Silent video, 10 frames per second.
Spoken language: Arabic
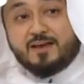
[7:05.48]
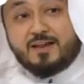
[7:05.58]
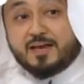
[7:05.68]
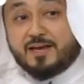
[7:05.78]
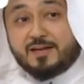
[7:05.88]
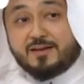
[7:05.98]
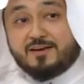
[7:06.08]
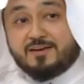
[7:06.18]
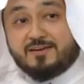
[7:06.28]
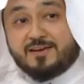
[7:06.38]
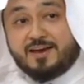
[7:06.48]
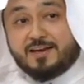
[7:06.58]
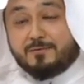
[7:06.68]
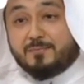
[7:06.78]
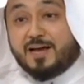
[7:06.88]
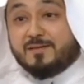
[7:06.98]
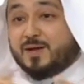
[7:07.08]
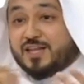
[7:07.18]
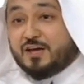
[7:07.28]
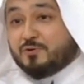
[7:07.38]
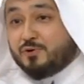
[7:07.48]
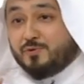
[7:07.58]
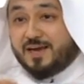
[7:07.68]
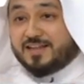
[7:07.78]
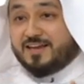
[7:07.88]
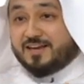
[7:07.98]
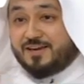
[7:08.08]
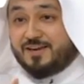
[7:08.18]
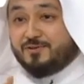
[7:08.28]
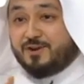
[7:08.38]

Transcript: لكن آه، يعني ما ما اضطروا انه حتلاقي انه